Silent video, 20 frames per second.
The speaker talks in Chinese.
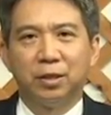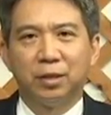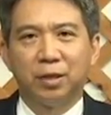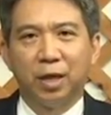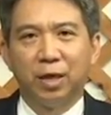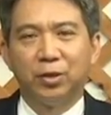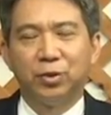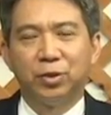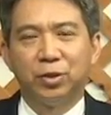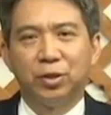
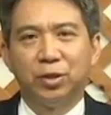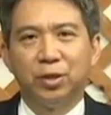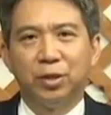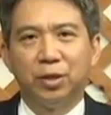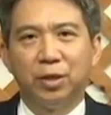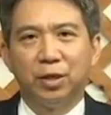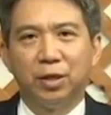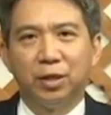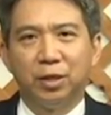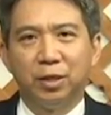但
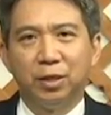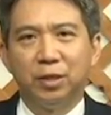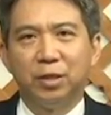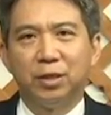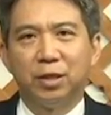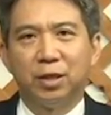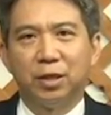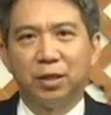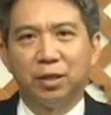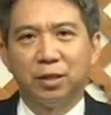是因
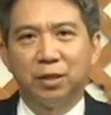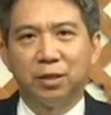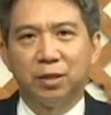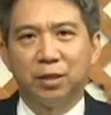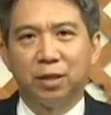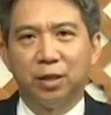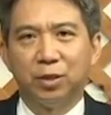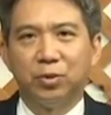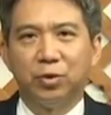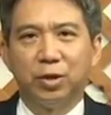着
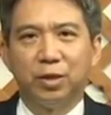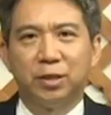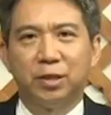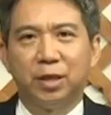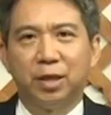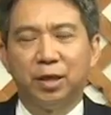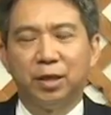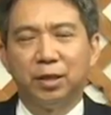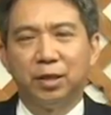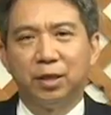得罪
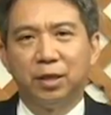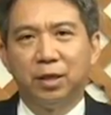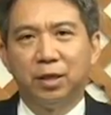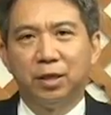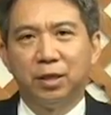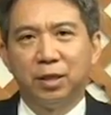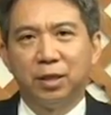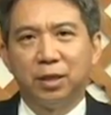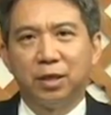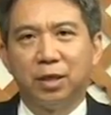神，
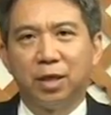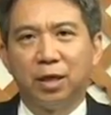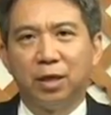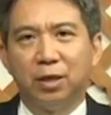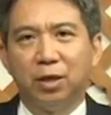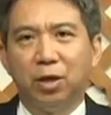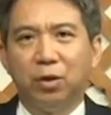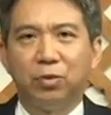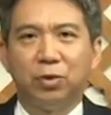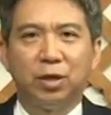因的
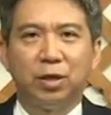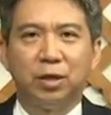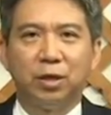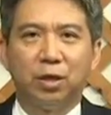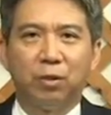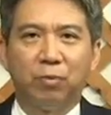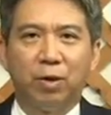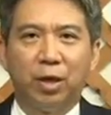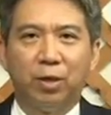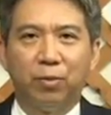肉体
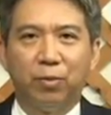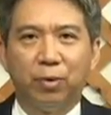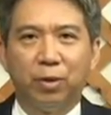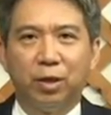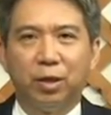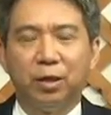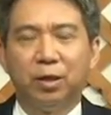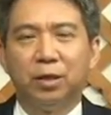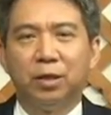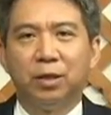的软
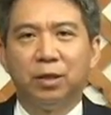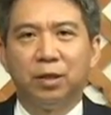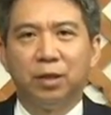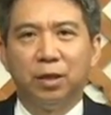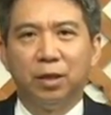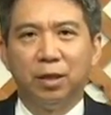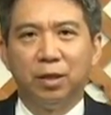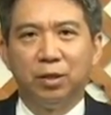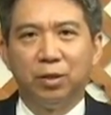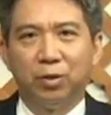弱
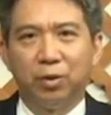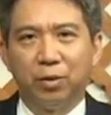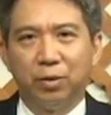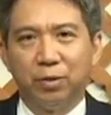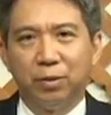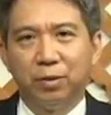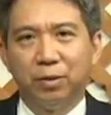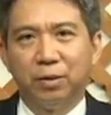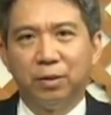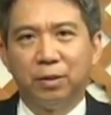而有
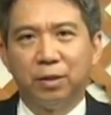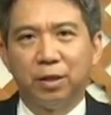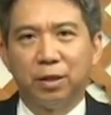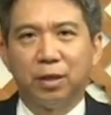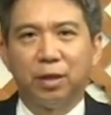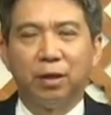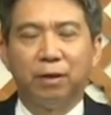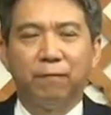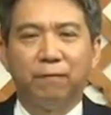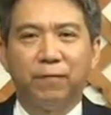一
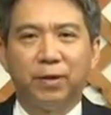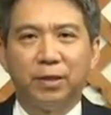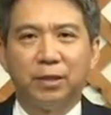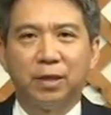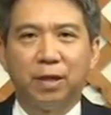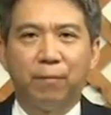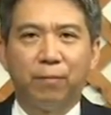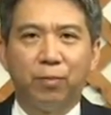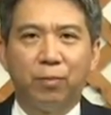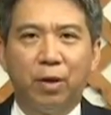个非
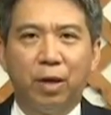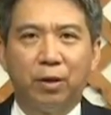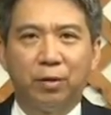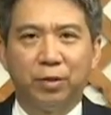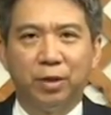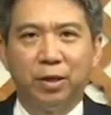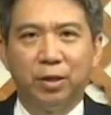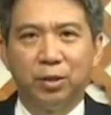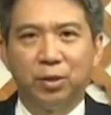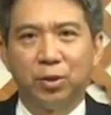常不好
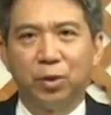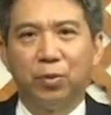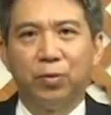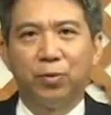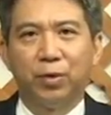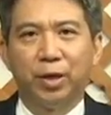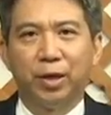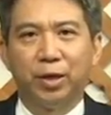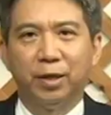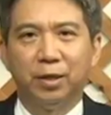的收
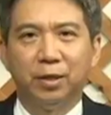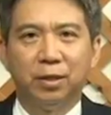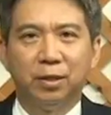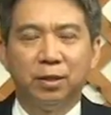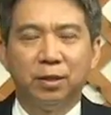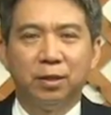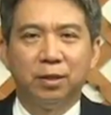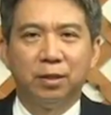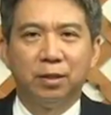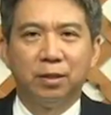尾。
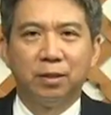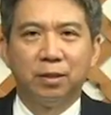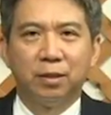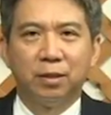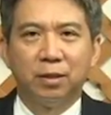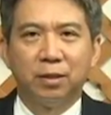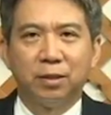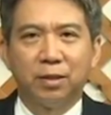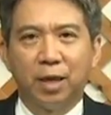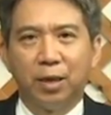
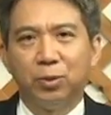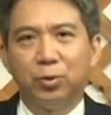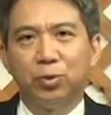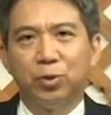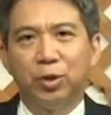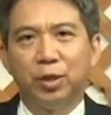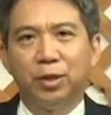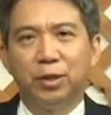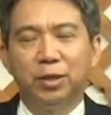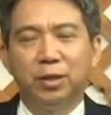参
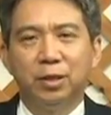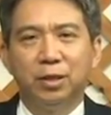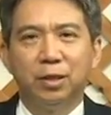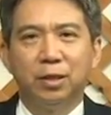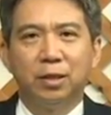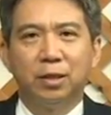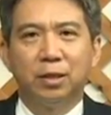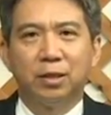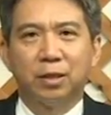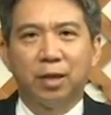孙
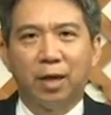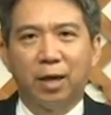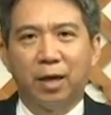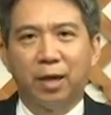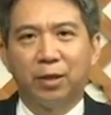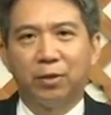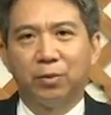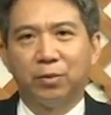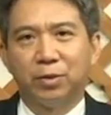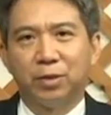
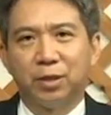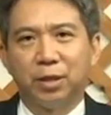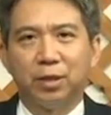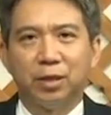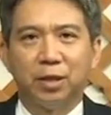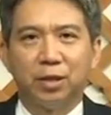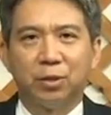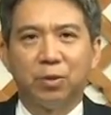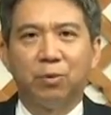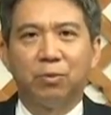他有神
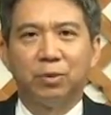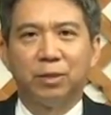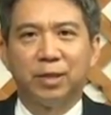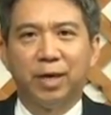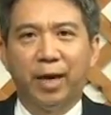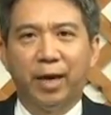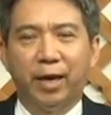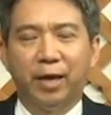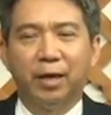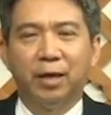的同
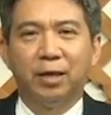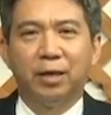在，